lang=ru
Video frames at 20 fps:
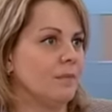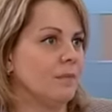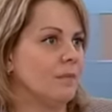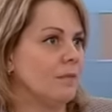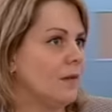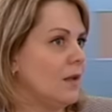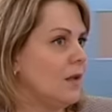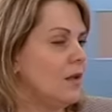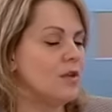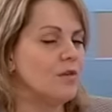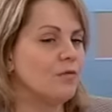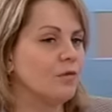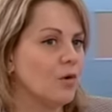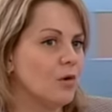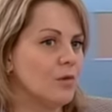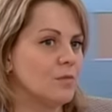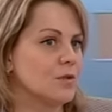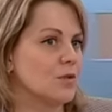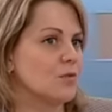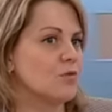И ни в
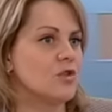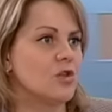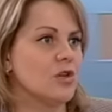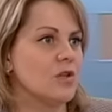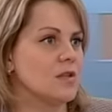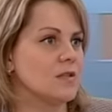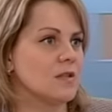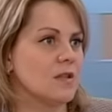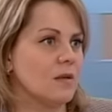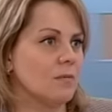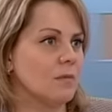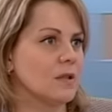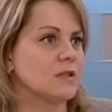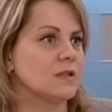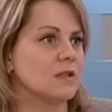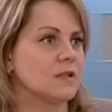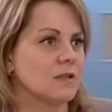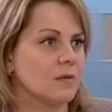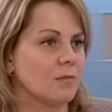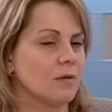коем случае не
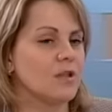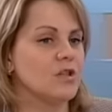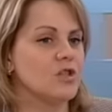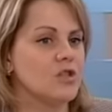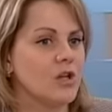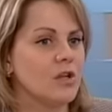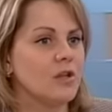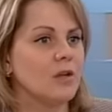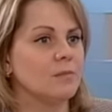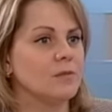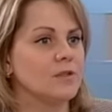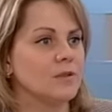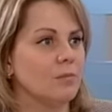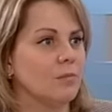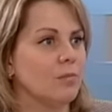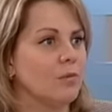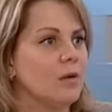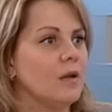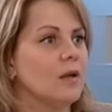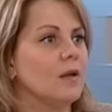заниматься самолечением, тем
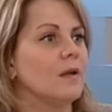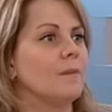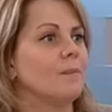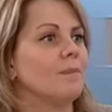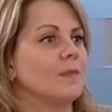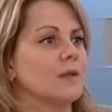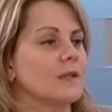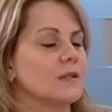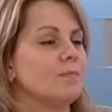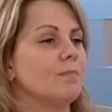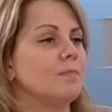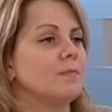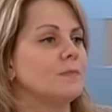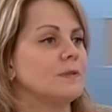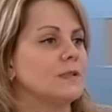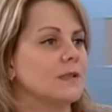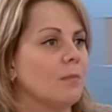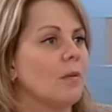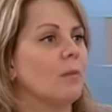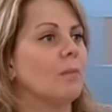более э,
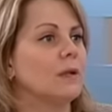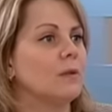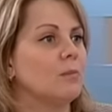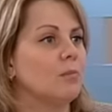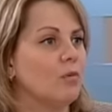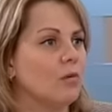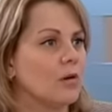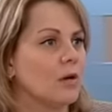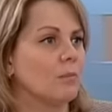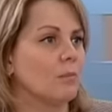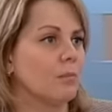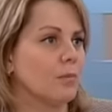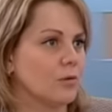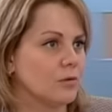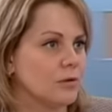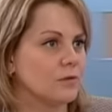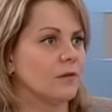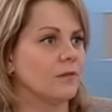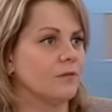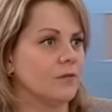самоподбором
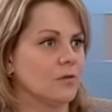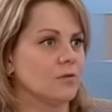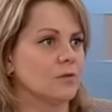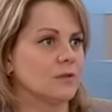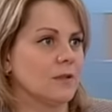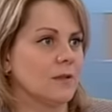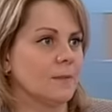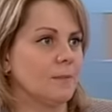противовирусных